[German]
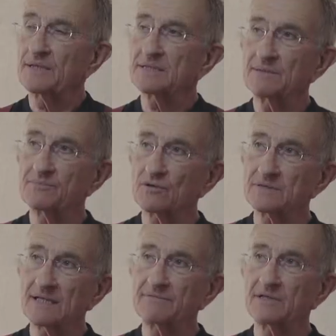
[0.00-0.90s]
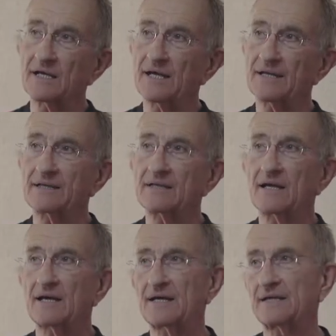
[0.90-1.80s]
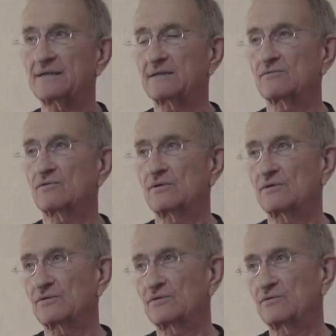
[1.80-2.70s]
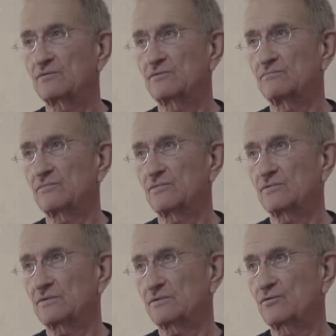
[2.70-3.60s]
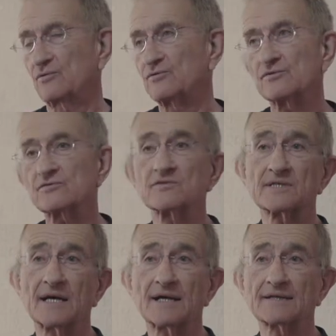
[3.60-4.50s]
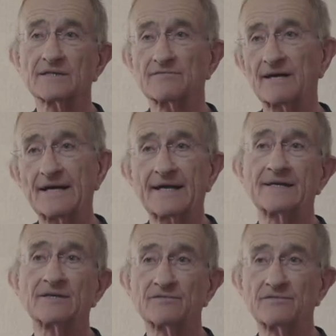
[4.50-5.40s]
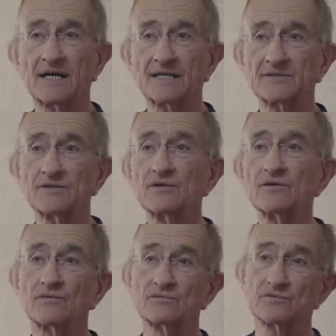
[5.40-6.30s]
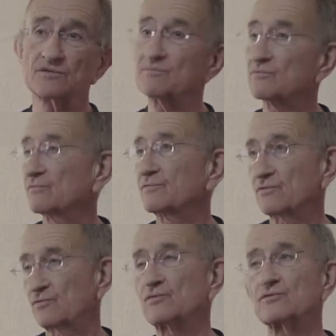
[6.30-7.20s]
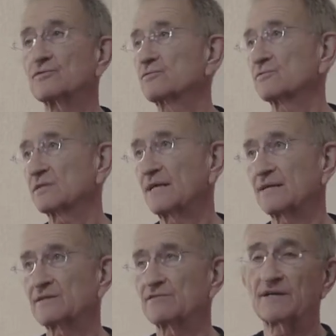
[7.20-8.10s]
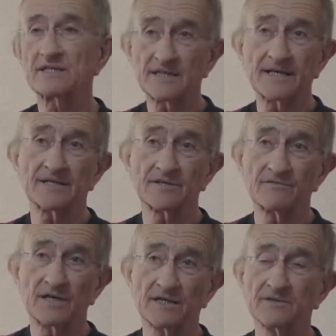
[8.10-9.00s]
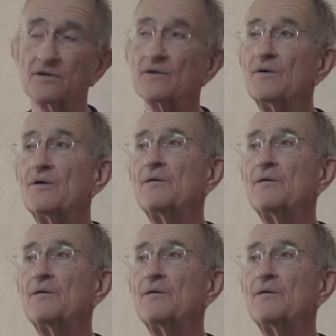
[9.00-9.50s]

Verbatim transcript: Ja, es gibt auch da wieder ein, ein äh, Gründe zu sagen, ich war ähnlich wie andere und es gibt auch Gründe zu sagen, ich war nicht ähnlich wie andere.